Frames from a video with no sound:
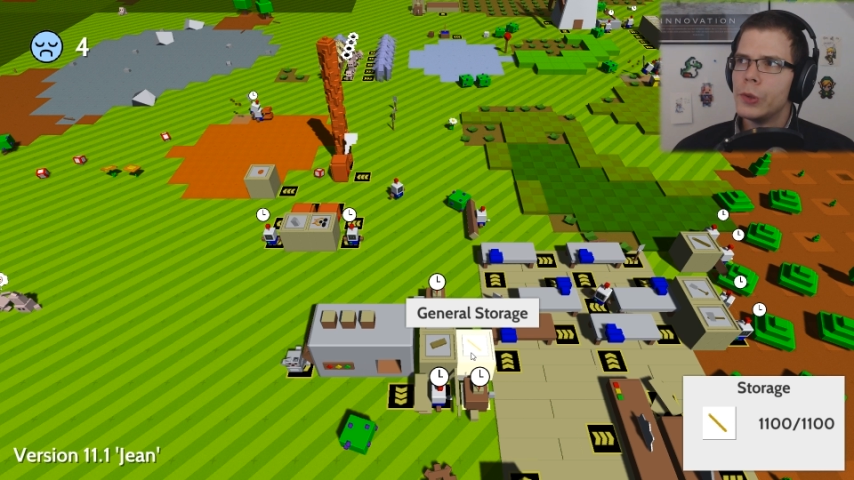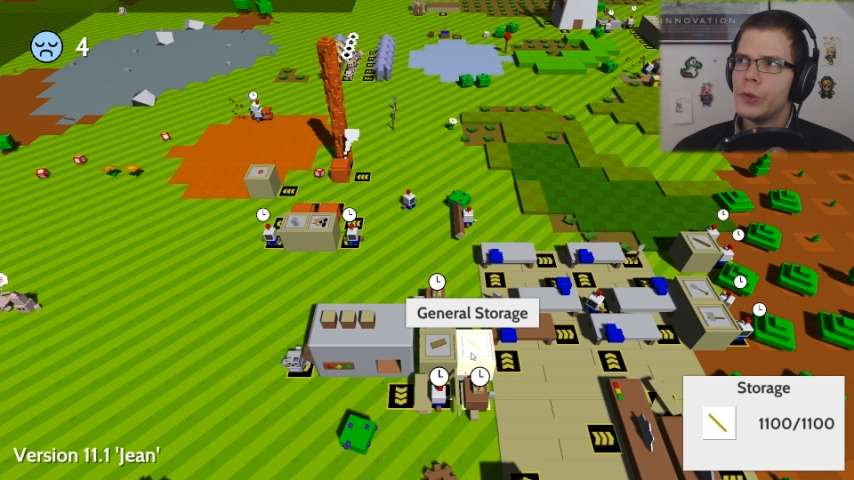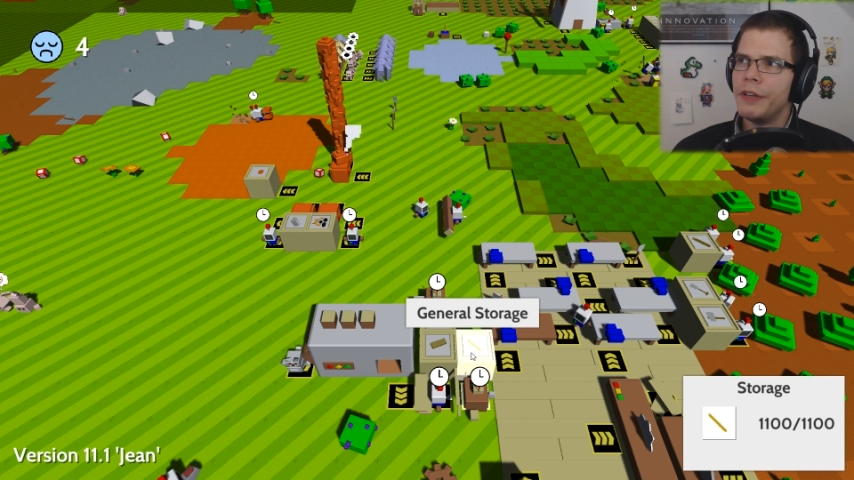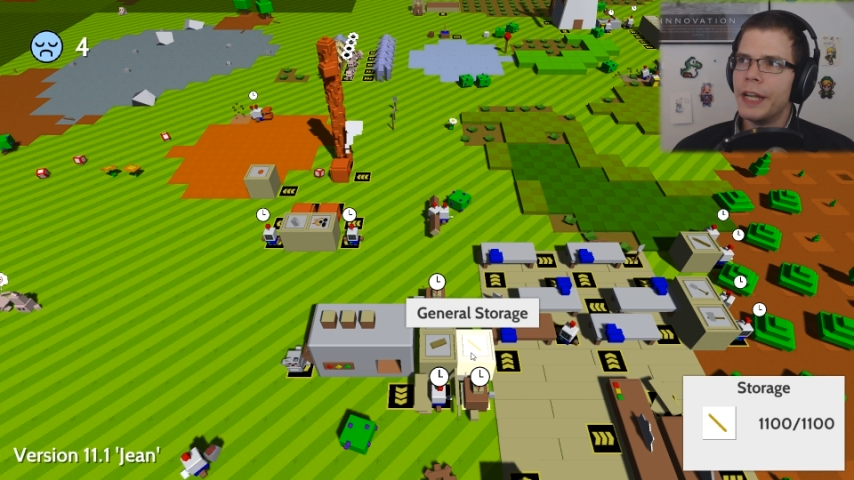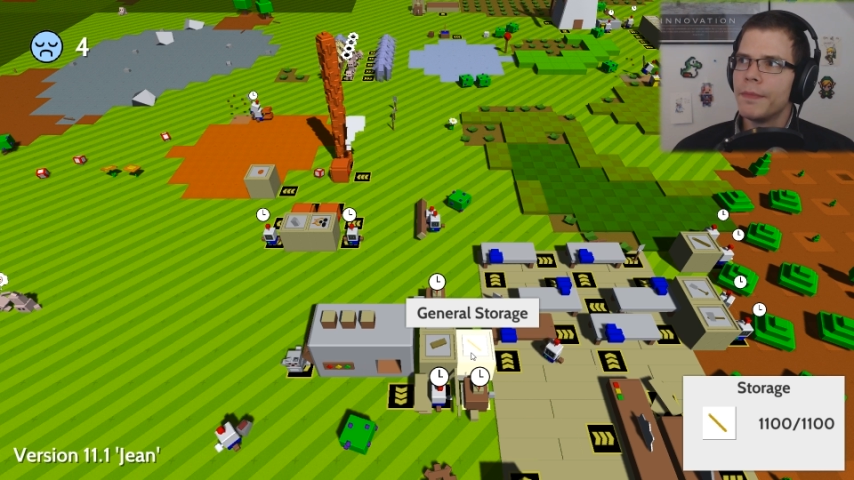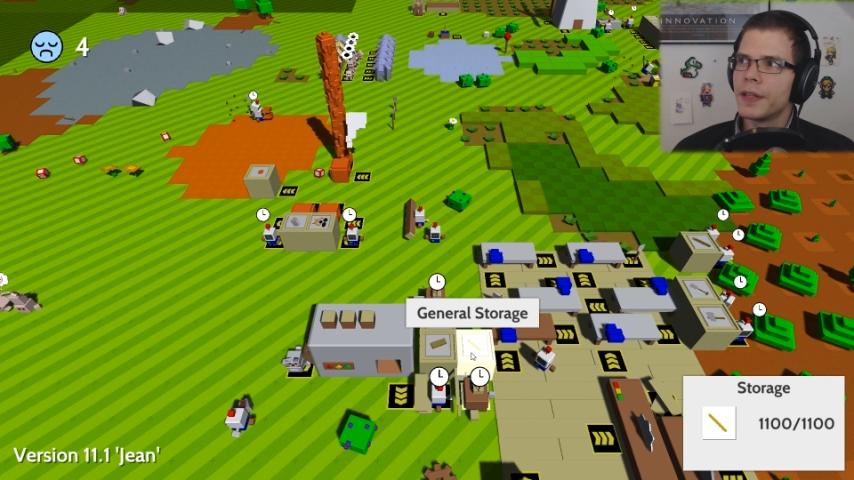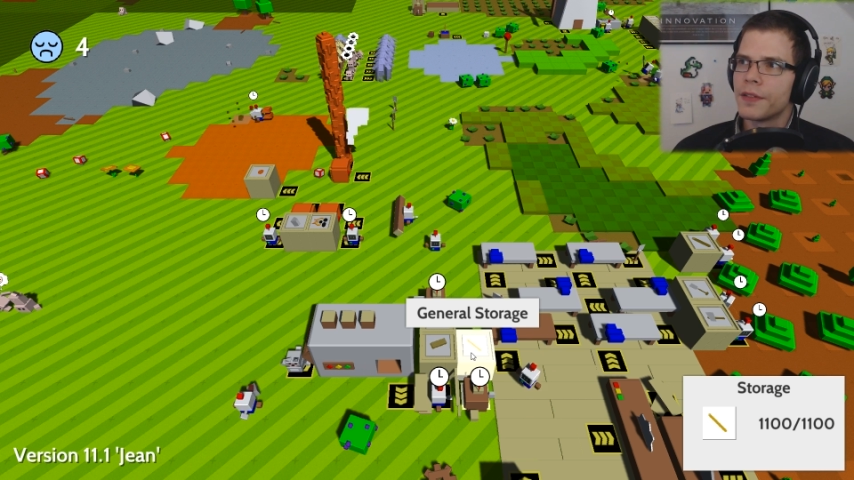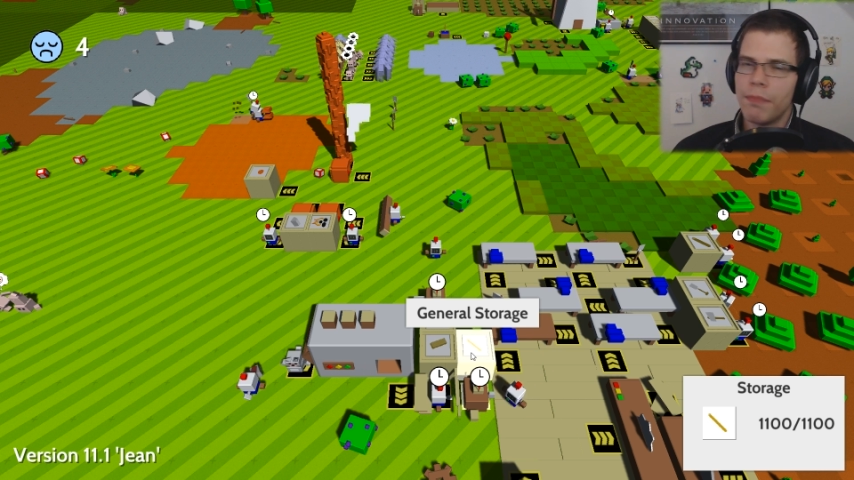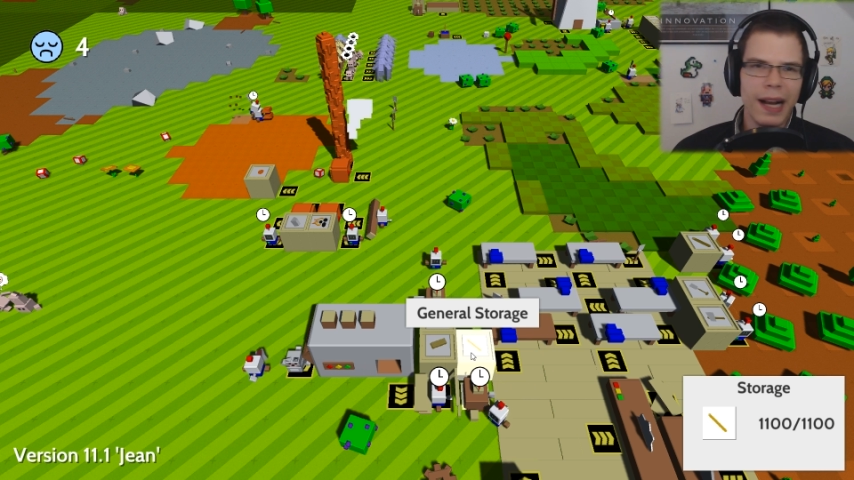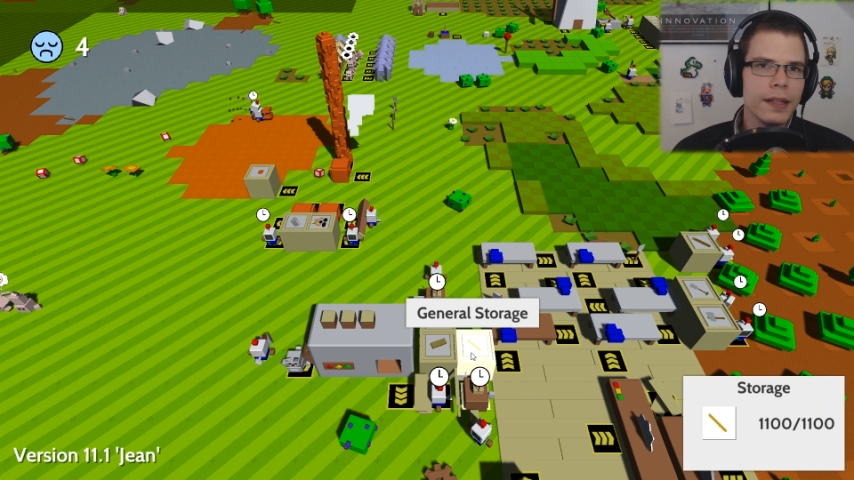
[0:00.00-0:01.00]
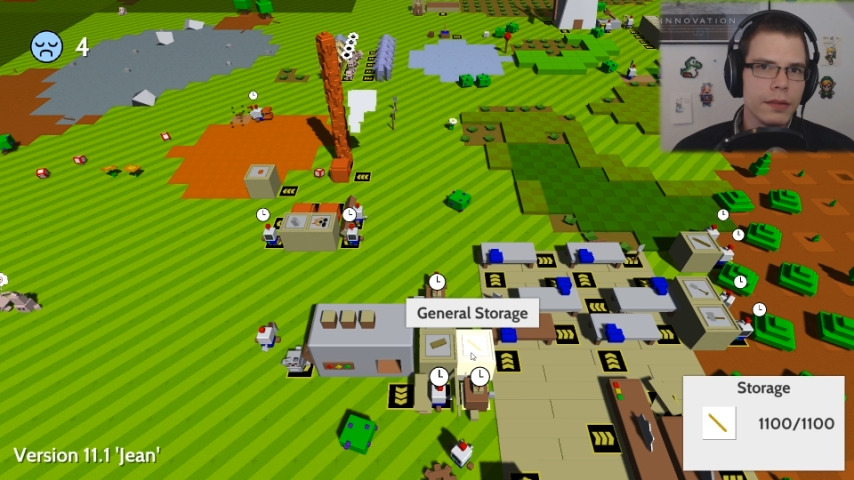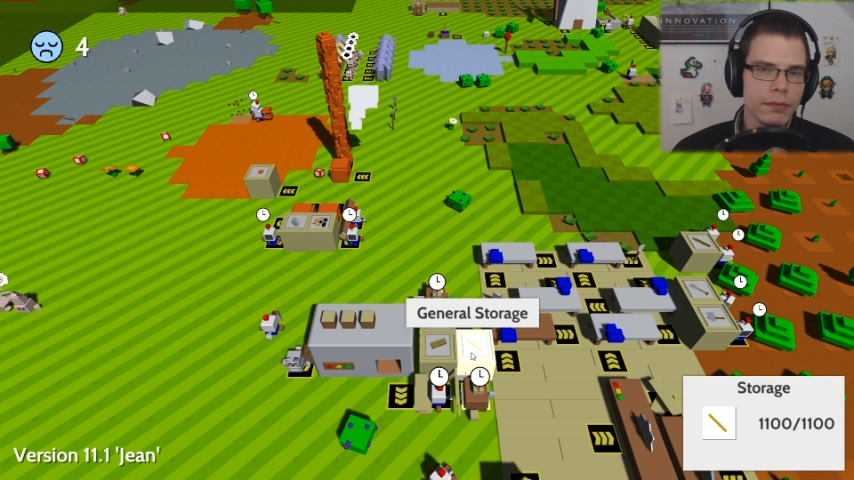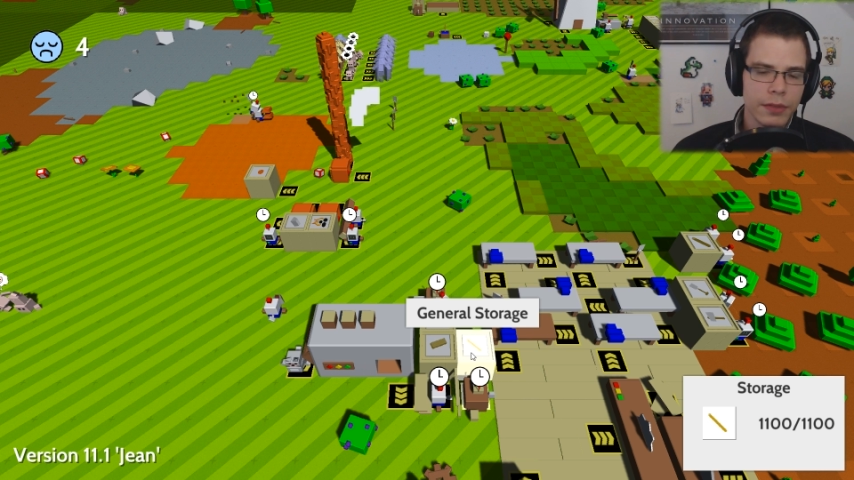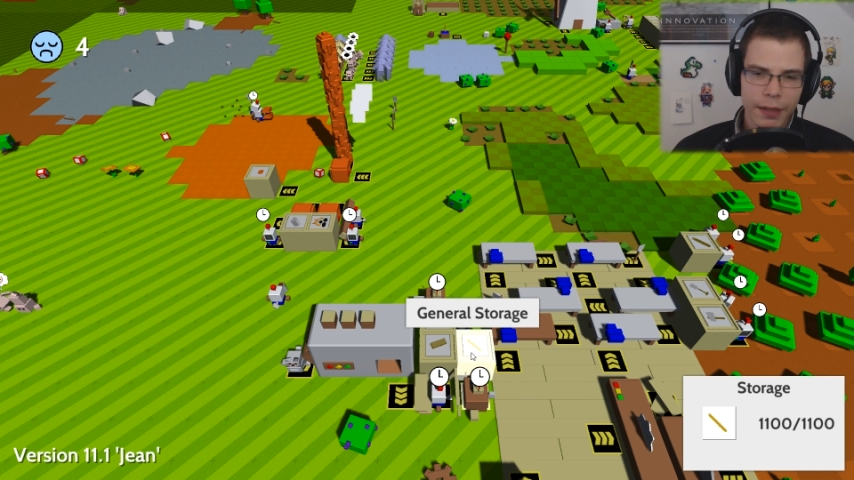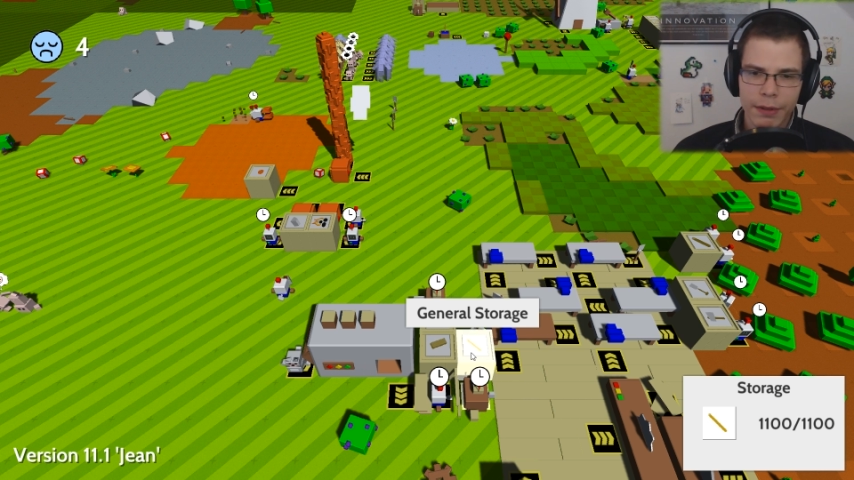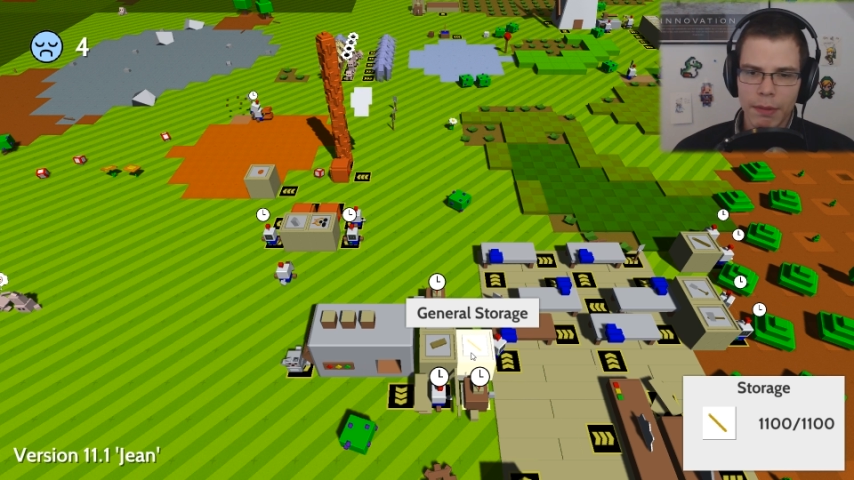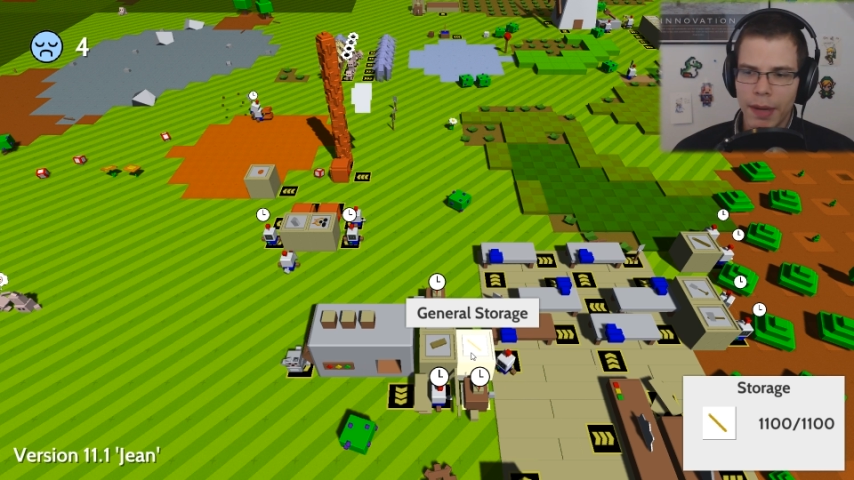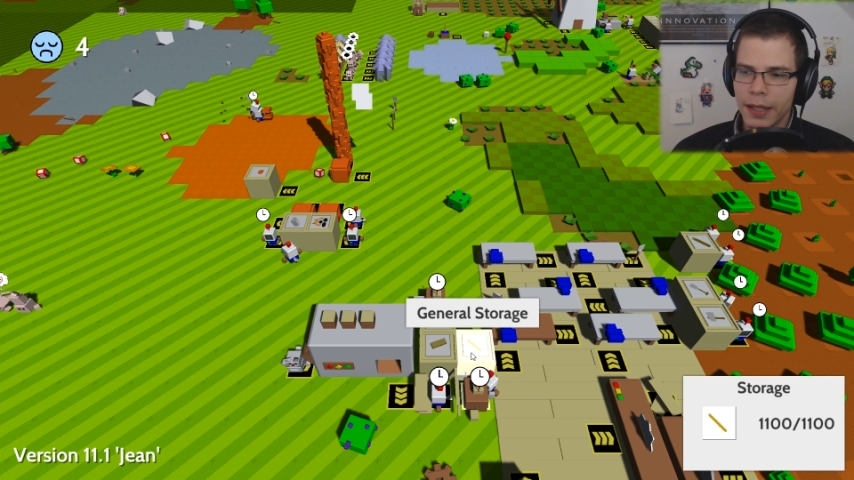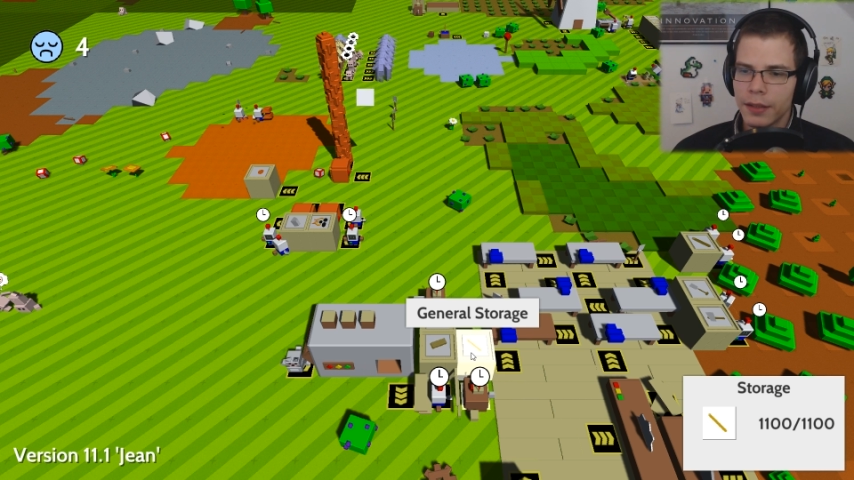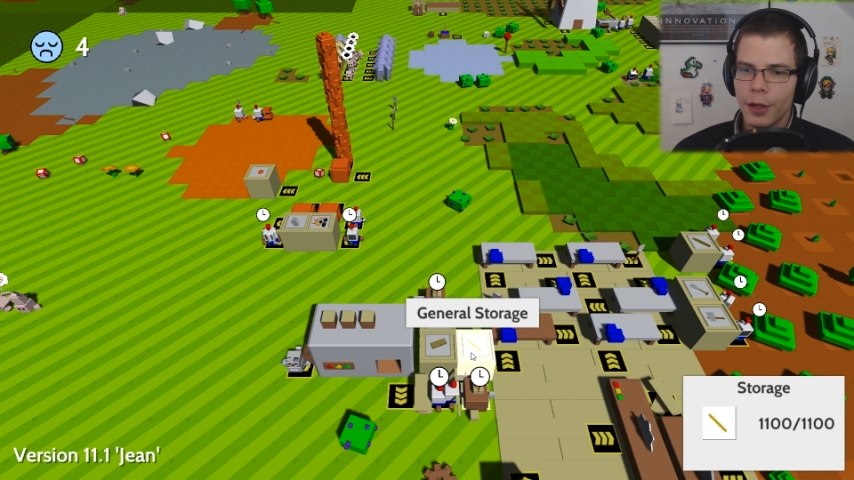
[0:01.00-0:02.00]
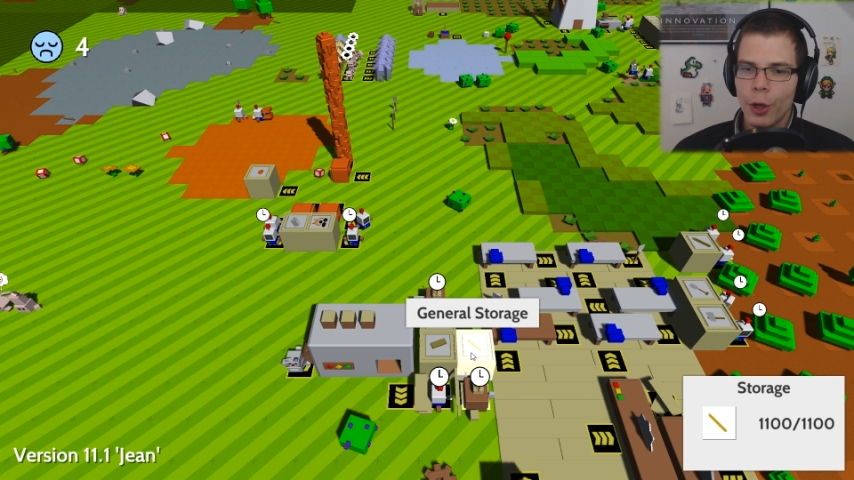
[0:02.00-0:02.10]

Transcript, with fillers: wie nennt man es, Balken, sagen wir mal Balken,